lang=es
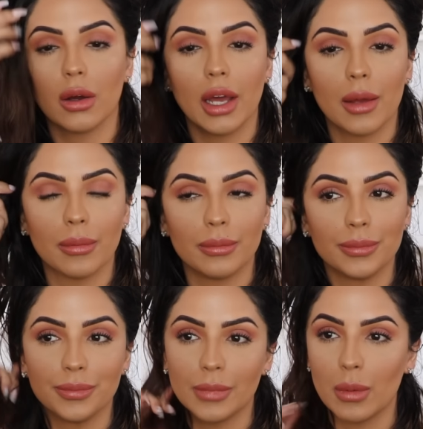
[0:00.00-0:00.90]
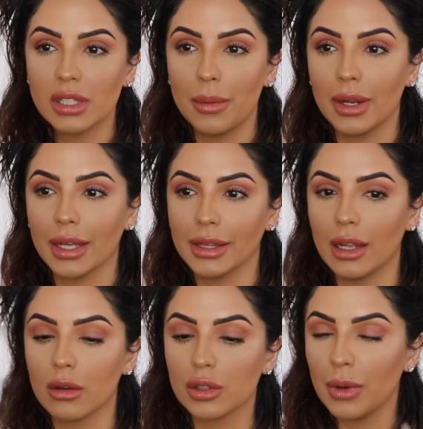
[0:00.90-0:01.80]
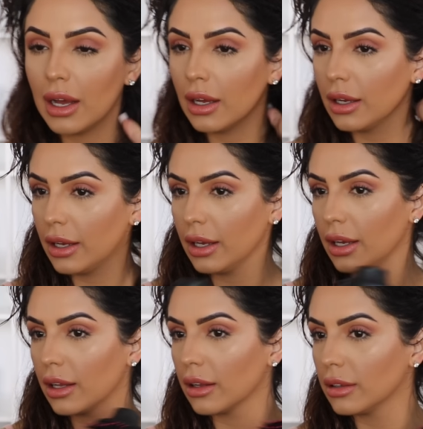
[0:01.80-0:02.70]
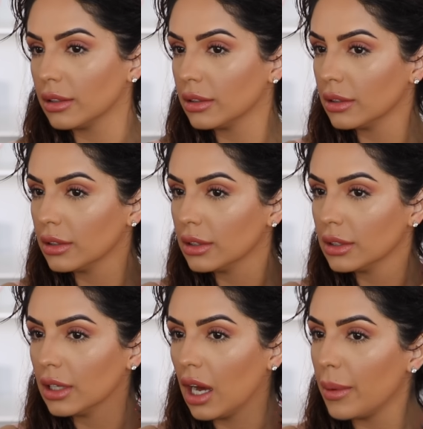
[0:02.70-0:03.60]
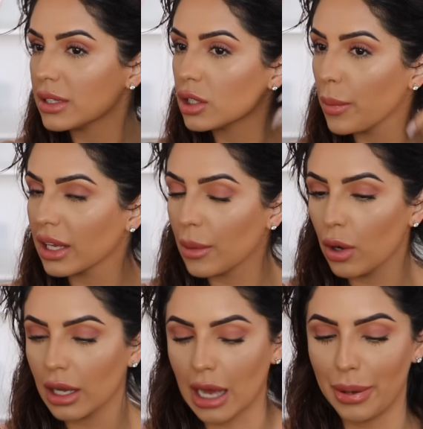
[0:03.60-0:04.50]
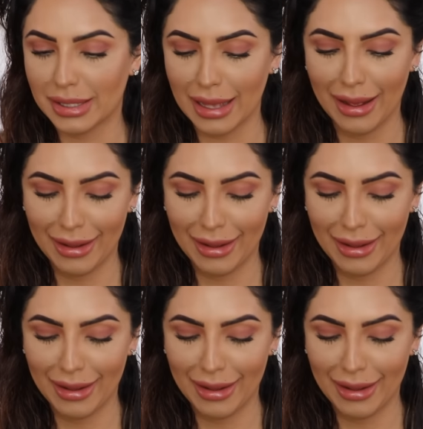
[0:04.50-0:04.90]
ok, vamos a ver qué tal nos va. Eh, a ver si no me quemo la cabeza.